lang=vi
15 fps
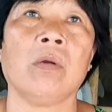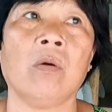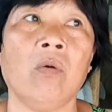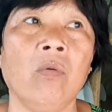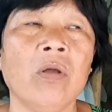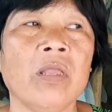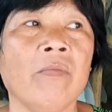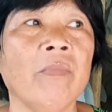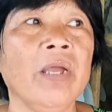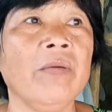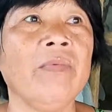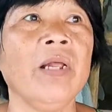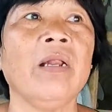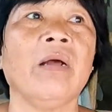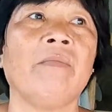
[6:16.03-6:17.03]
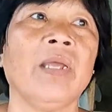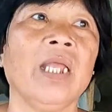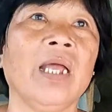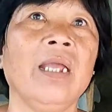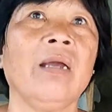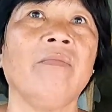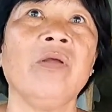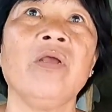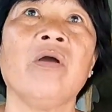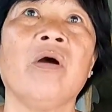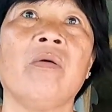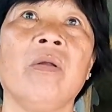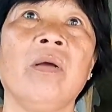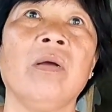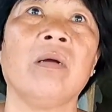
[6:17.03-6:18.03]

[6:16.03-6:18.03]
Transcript: ngủ ở trong bếp đó rồi mới thấy ổng đi vô đó